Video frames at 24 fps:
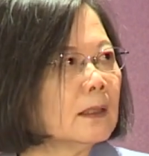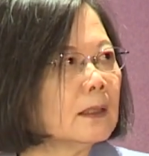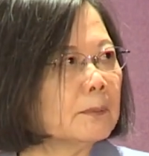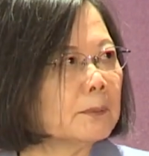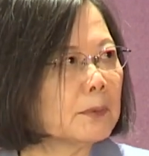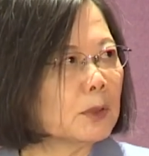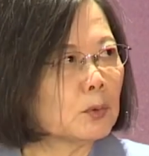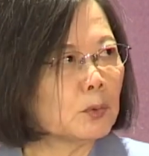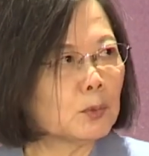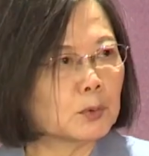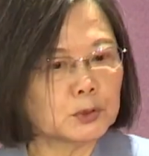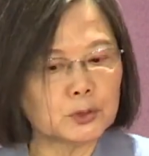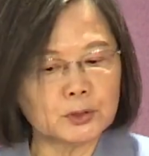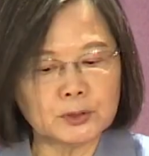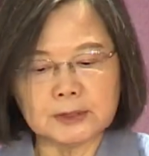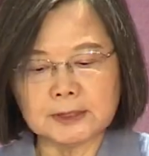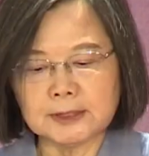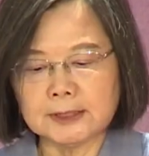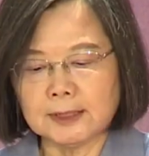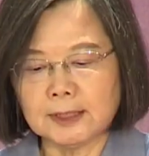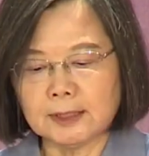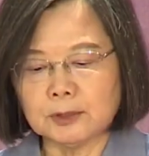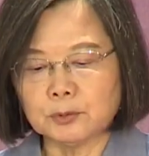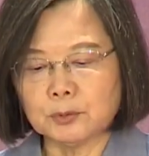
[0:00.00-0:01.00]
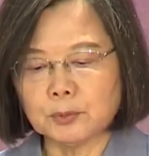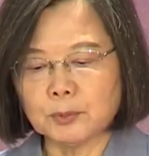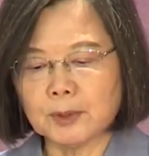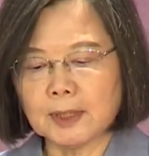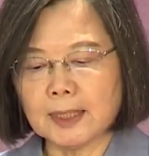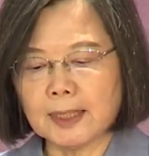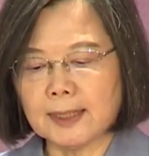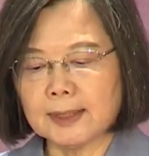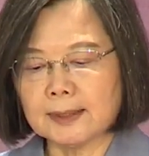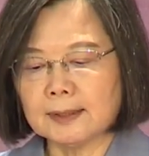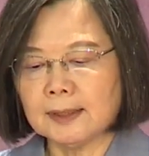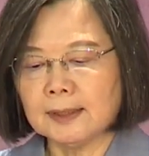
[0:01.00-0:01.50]
那么，过去七年多
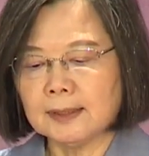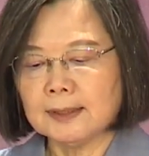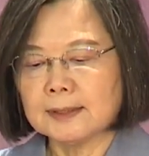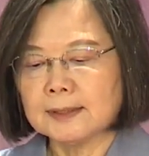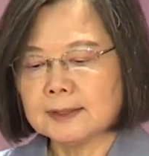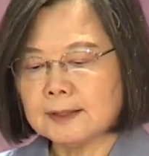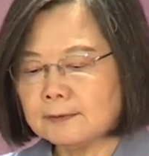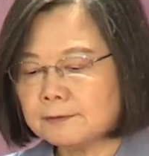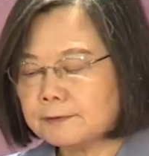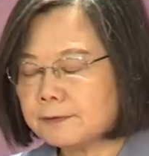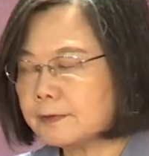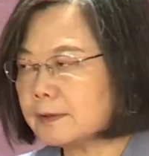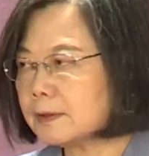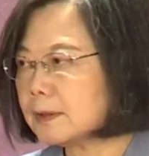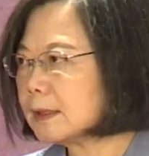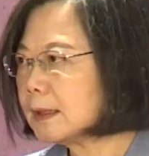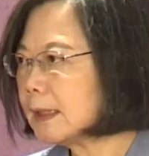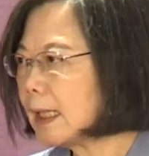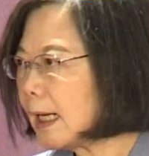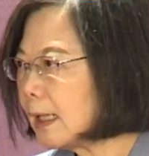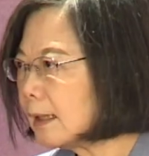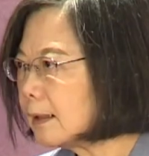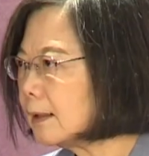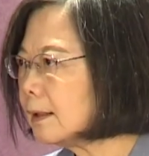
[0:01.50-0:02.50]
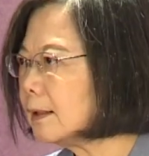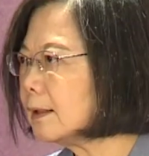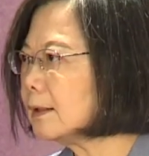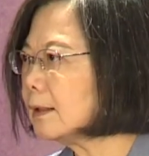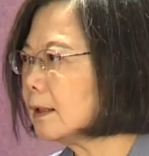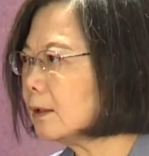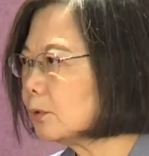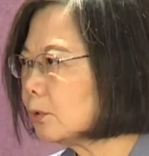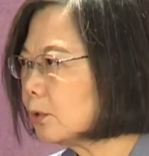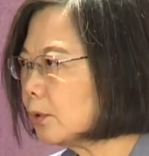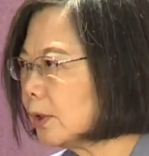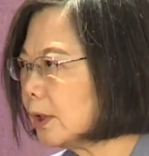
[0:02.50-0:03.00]
来，政府大力
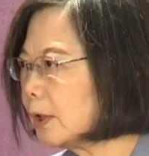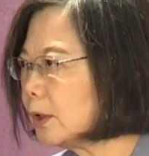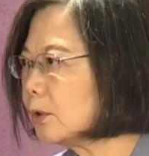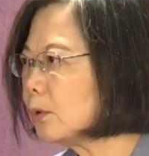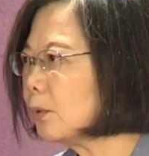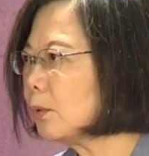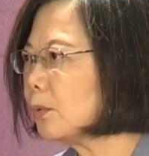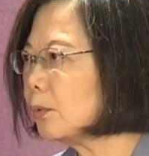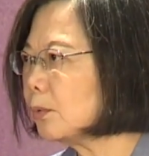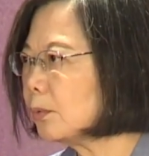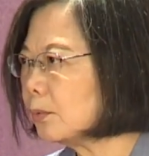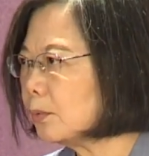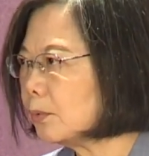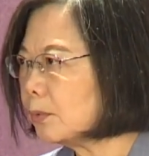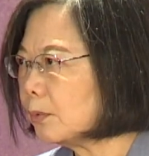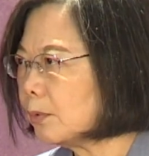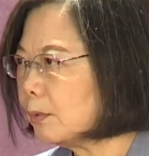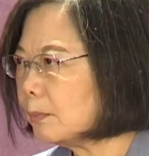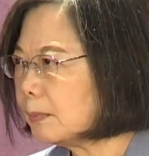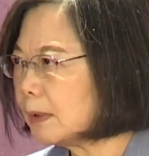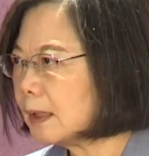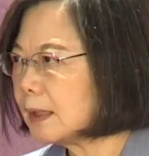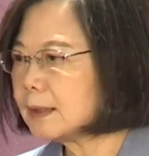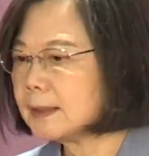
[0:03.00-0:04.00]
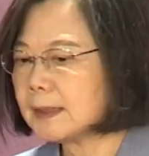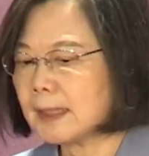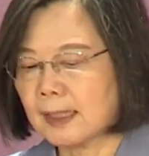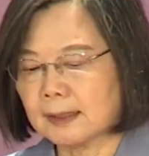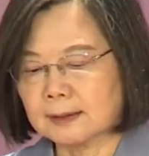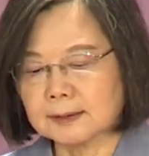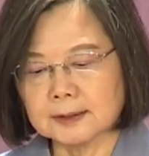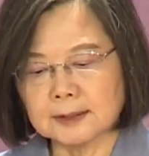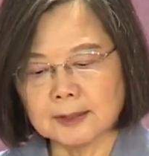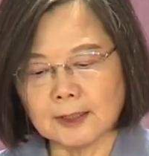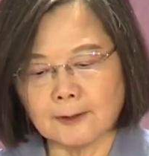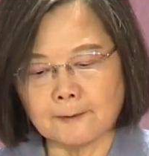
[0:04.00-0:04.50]
的推动我们的
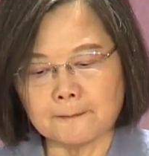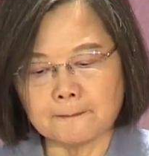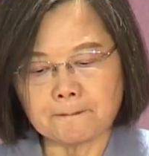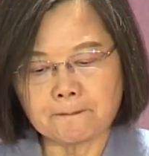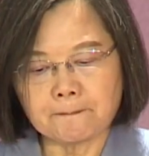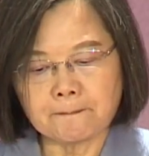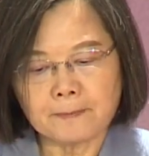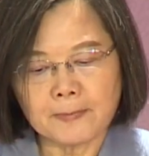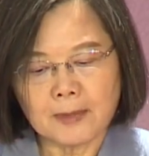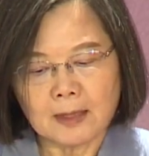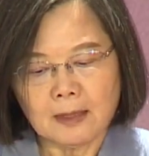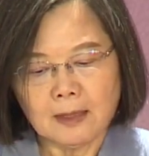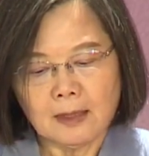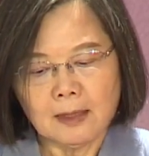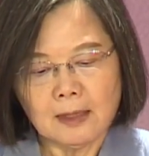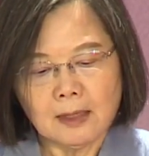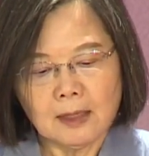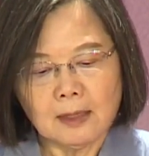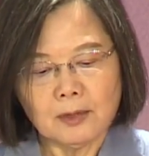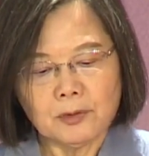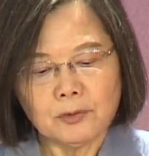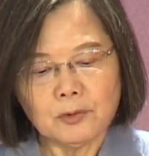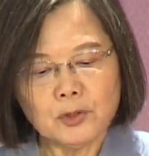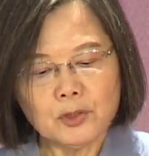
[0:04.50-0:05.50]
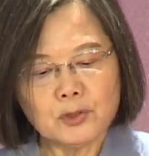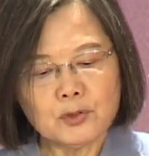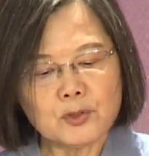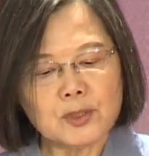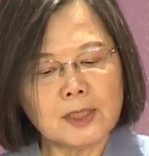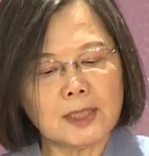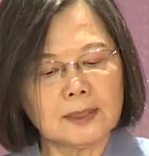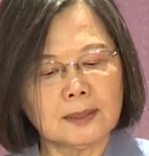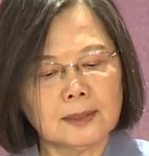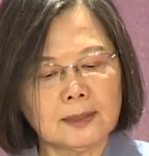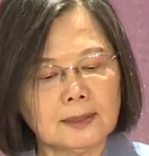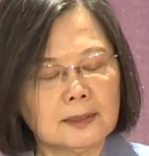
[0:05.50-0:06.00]
长照，预
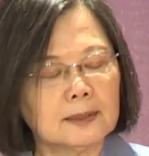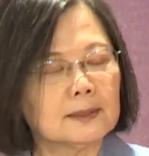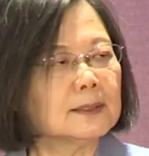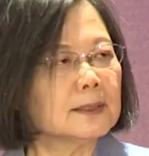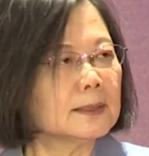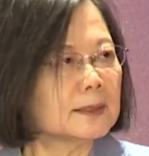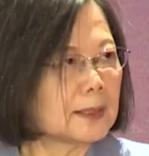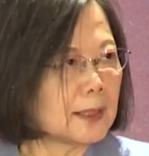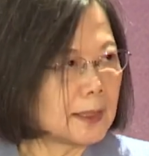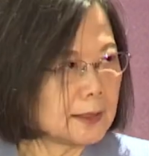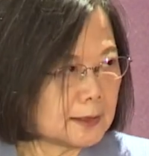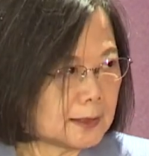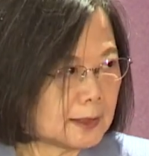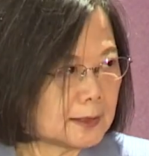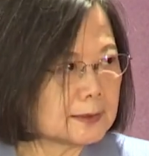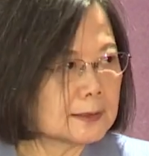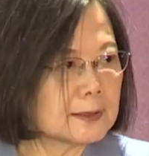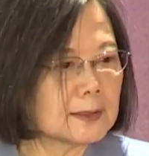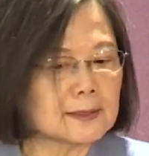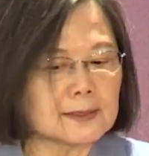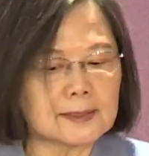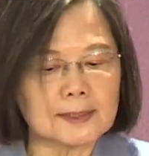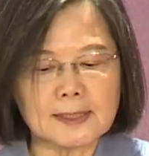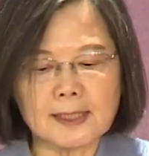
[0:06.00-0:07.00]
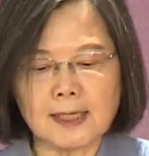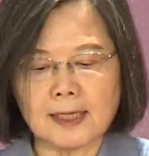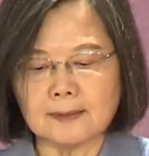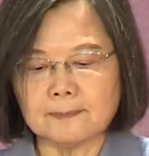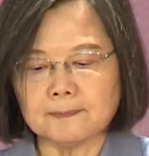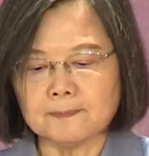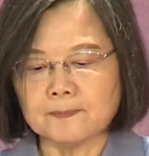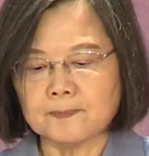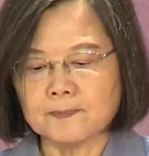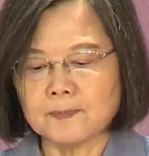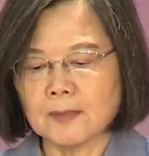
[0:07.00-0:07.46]
算更是年年增加。